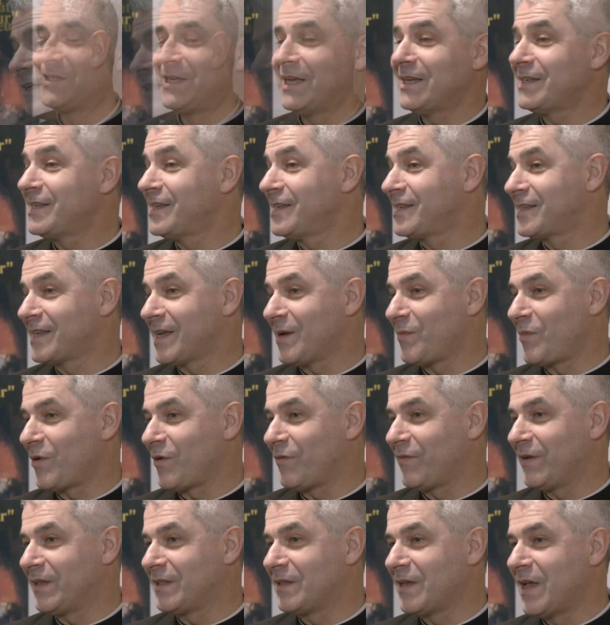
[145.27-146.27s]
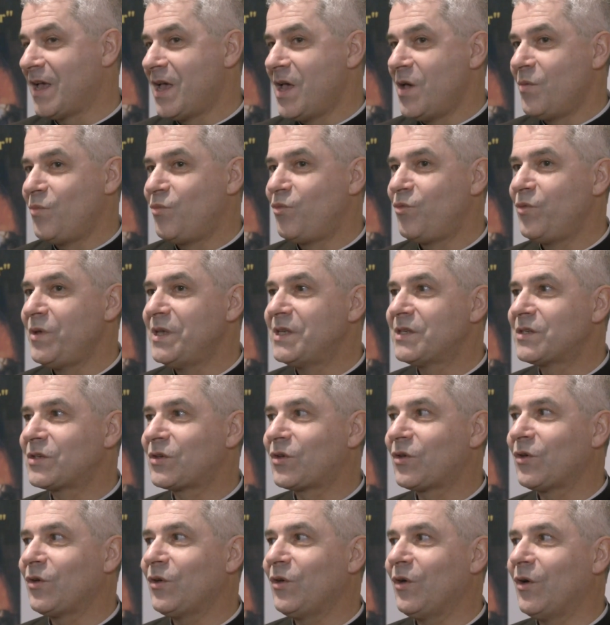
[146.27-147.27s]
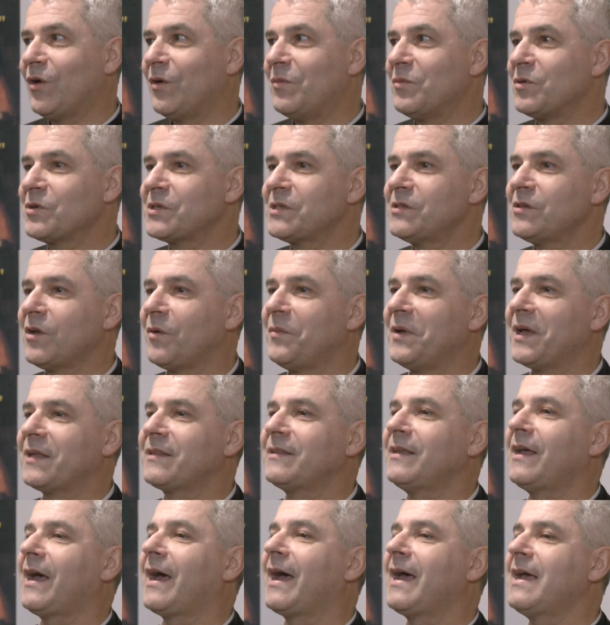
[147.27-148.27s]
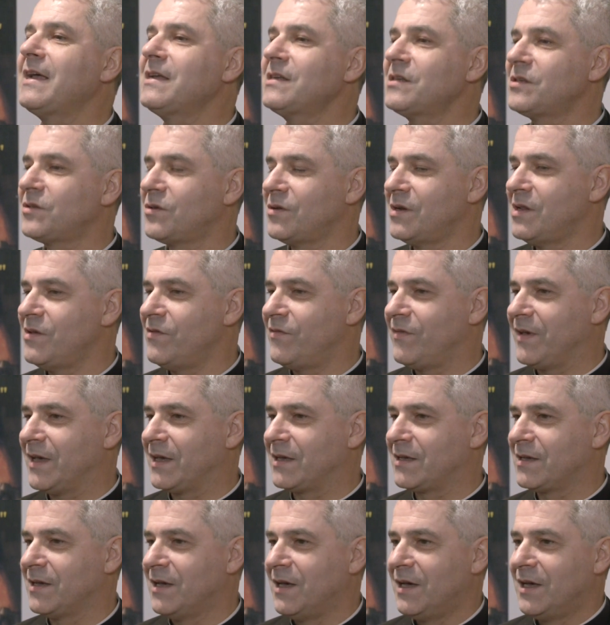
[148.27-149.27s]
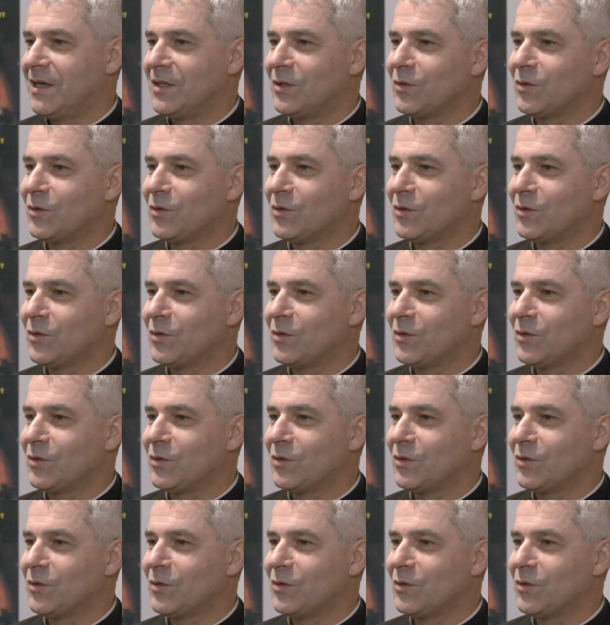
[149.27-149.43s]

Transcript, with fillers: C'est assez simple, en fait, puisque euh, Monseigneur Berthet reste l'évêque.